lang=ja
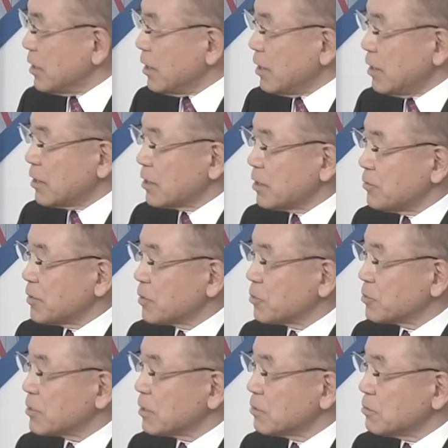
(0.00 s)
早ければ
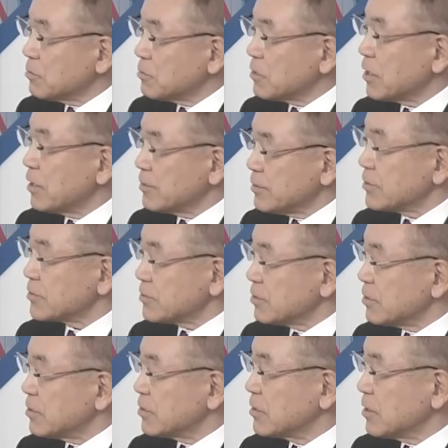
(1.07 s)
5年後ぐらいにです
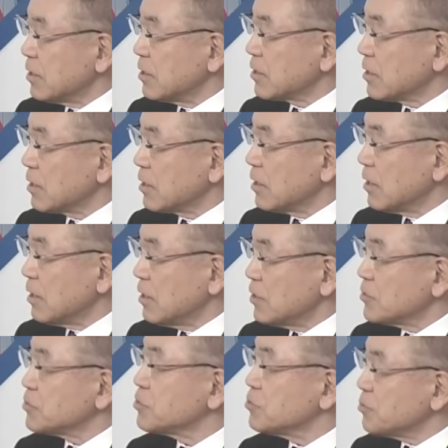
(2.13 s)
ね、日経平均が
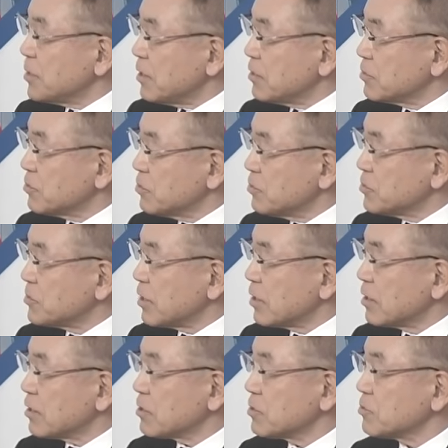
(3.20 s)
10万円という時代が
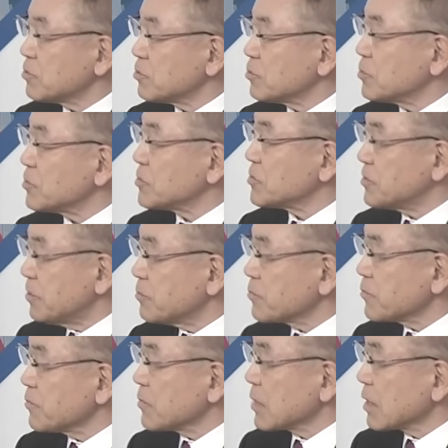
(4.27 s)
やってくると思うんですね。10
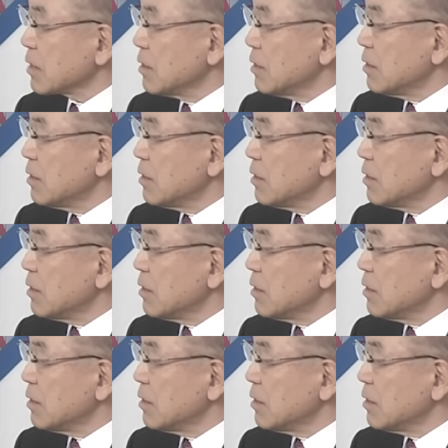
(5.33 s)
万円みたい